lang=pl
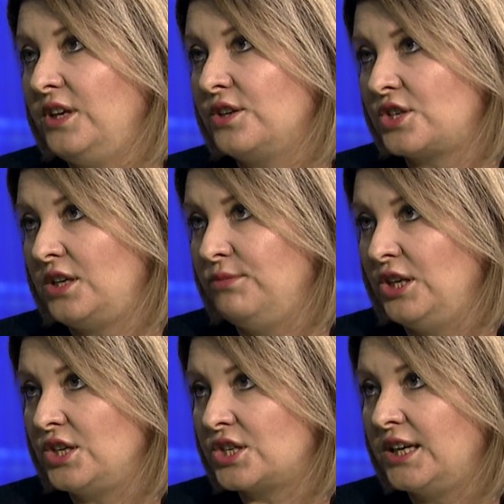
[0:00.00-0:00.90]
większe i
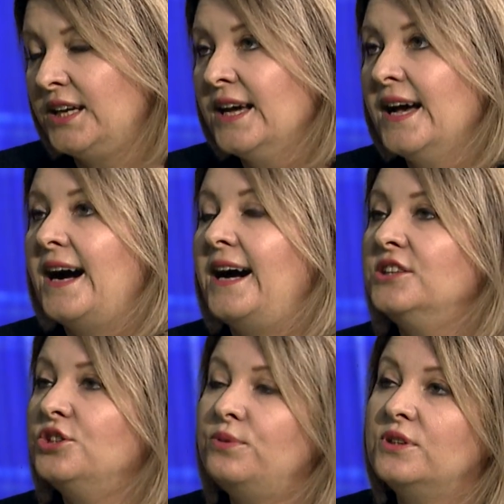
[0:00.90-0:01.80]
mniejsze,
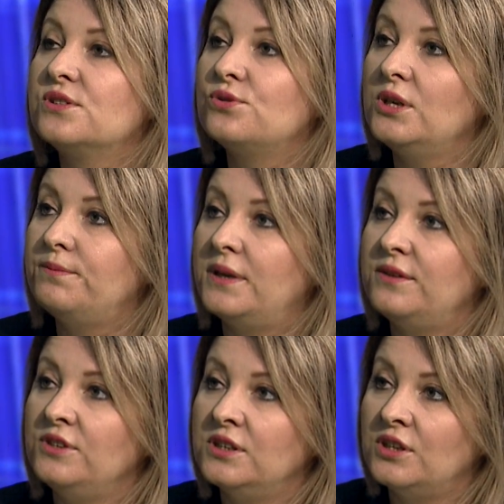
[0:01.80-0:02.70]
ale to pokazuje
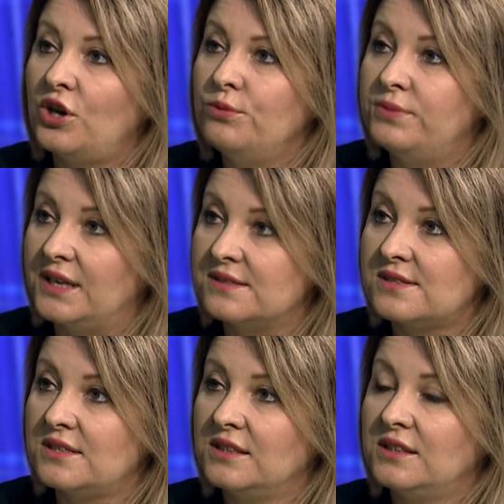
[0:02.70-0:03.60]
pewien
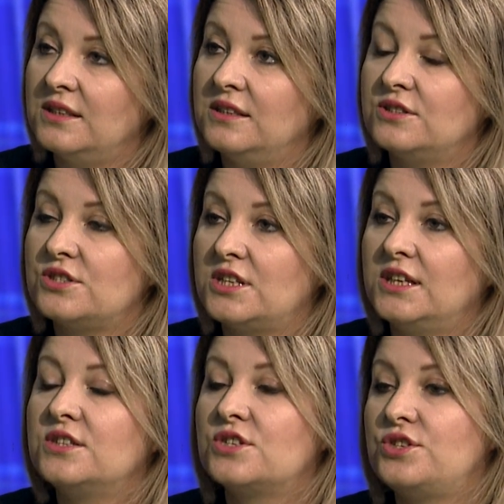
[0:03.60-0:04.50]
obraz,
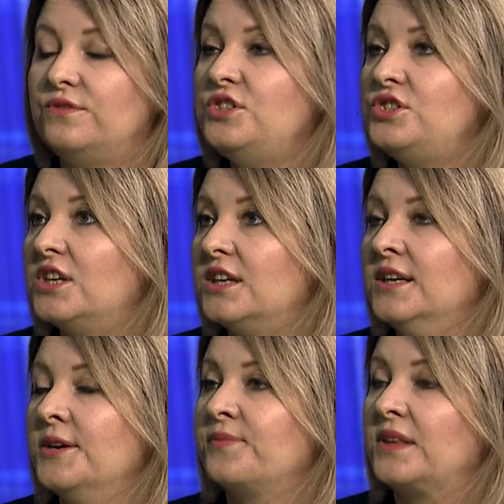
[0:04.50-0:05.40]
że rzeczywiście
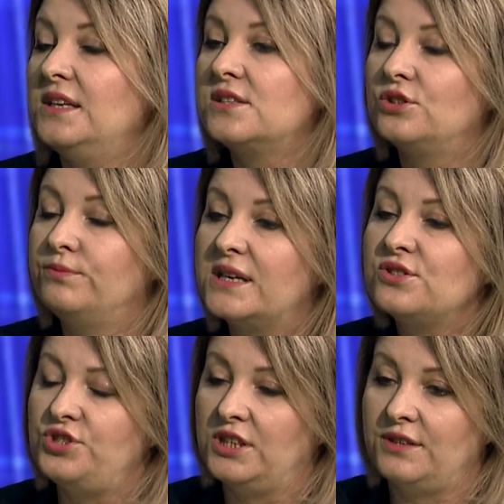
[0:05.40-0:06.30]
jest to
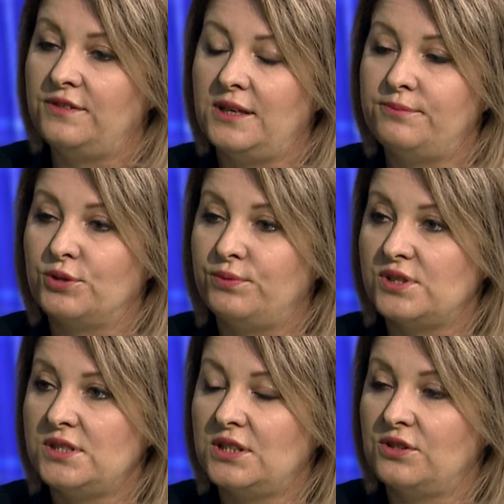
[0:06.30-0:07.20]
bardzo ciekawa
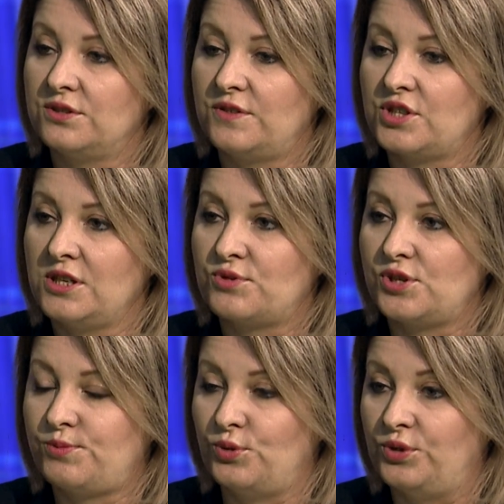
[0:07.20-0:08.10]
propozycja do rozważenia
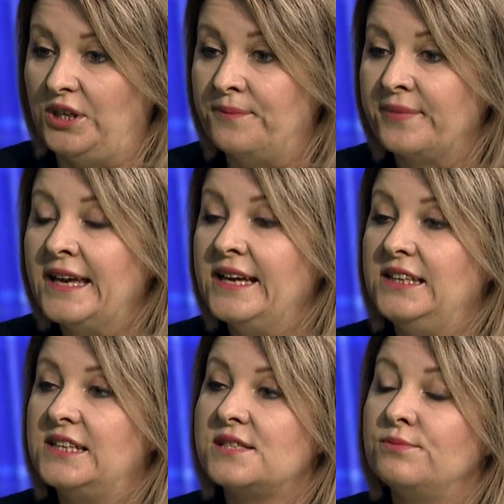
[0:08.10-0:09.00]
przez spółki.
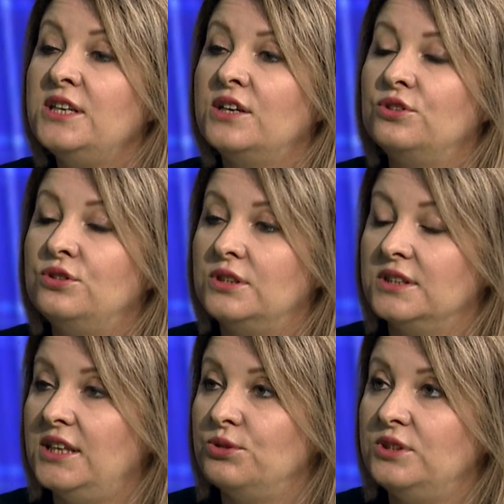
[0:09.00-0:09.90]
I teraz my jako
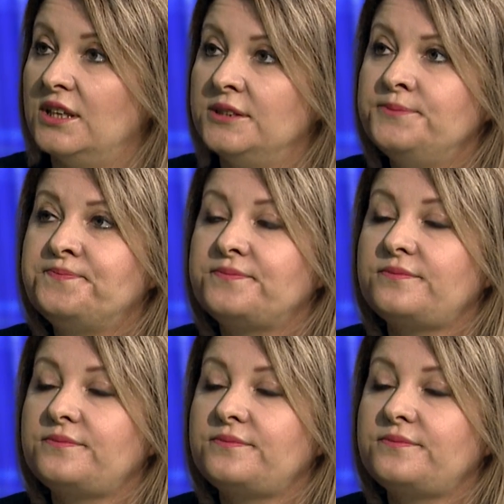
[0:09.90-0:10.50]
giełda